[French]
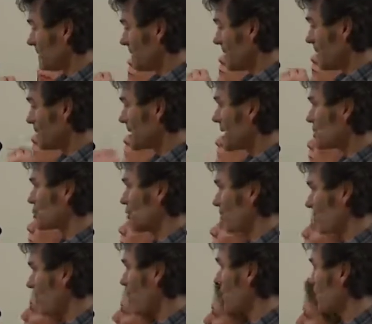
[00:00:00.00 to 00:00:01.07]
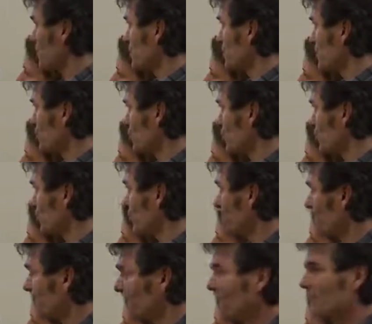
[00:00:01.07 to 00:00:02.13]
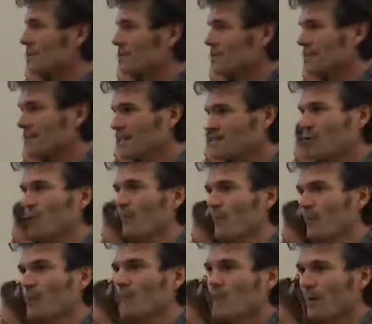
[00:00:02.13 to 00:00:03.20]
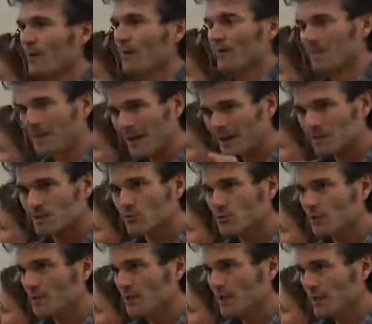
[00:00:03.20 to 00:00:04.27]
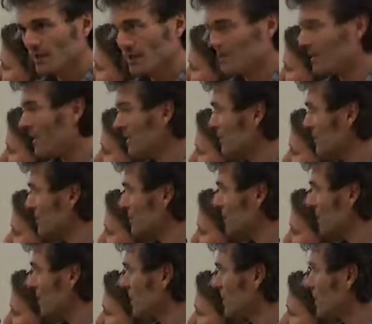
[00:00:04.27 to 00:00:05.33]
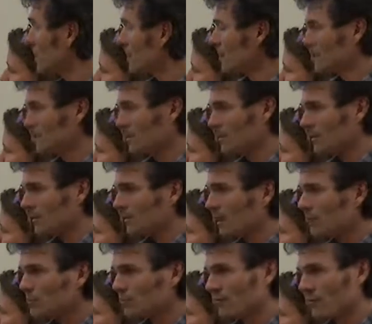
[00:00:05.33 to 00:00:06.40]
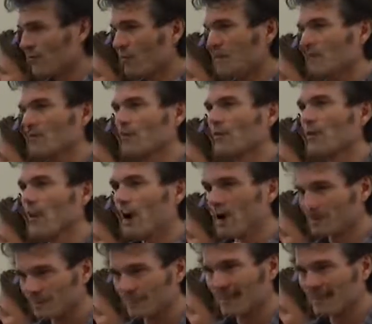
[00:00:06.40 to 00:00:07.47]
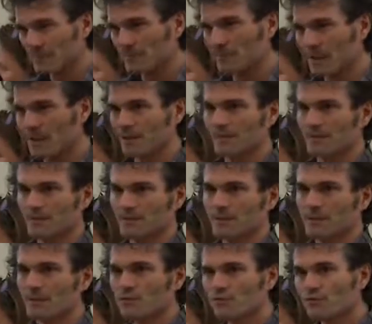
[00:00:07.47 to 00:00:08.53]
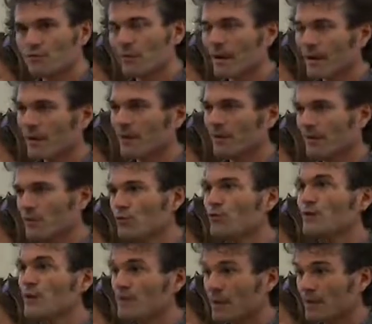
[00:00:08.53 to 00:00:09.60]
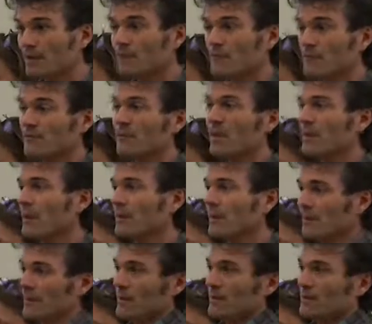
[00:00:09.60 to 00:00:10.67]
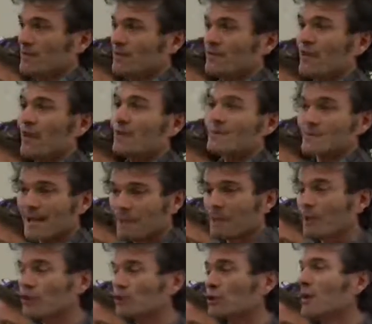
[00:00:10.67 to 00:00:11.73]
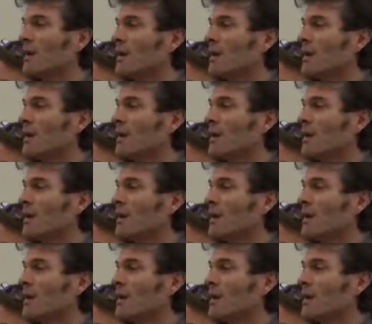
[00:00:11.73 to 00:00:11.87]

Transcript: les messages de promotion du jeu ce qui est un peu euh, particulier dans, dans ce cas-là, c'est que quand on envoie quelqu'un en traitement, souvent, euh, une des méthodes, évidemment, il y, a, différentes approches,